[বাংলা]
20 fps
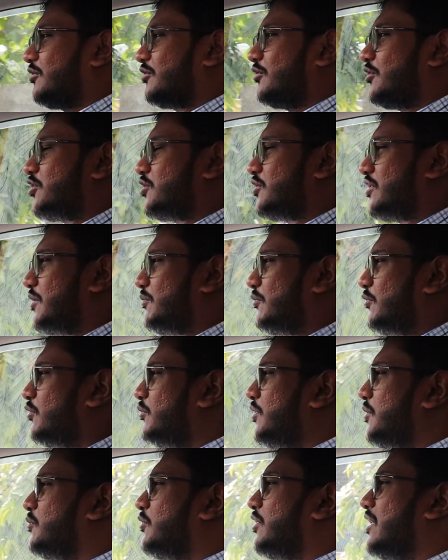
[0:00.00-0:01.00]
তো দশ থেকে
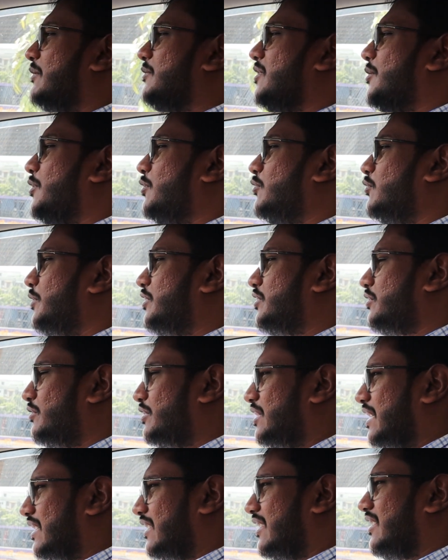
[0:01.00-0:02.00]
পনেরো মিনিট পরে আমি আমার রুমে
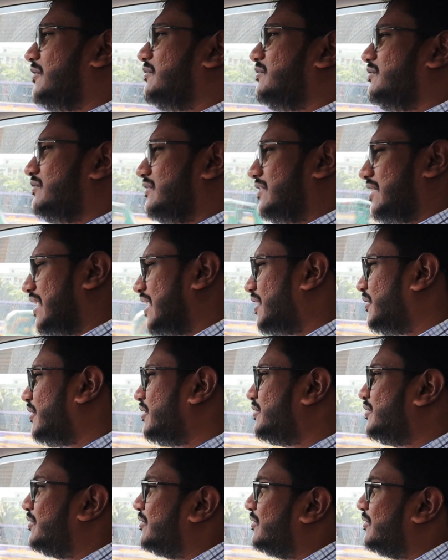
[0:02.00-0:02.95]
যখন ডাকলাম দেখা করার